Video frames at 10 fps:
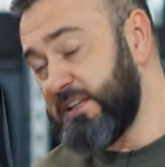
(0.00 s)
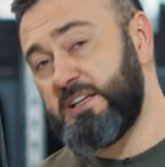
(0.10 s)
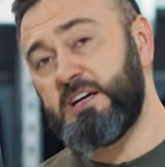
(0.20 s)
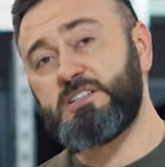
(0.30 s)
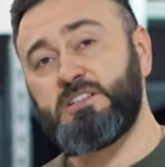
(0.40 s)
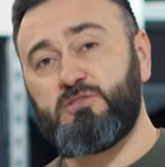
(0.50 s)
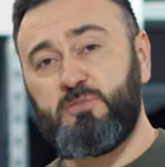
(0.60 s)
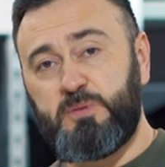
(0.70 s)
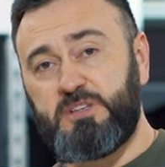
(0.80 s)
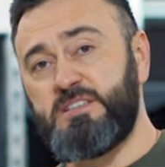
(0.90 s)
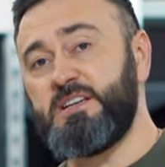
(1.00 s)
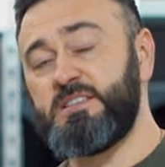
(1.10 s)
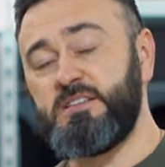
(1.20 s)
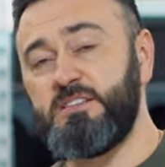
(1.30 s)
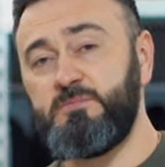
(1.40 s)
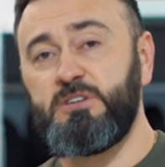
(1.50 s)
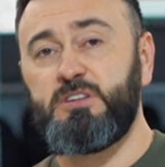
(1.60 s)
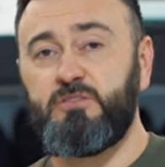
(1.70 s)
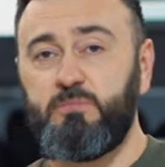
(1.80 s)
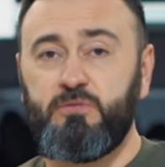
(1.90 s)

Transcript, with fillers: Также и 150 сантиметров.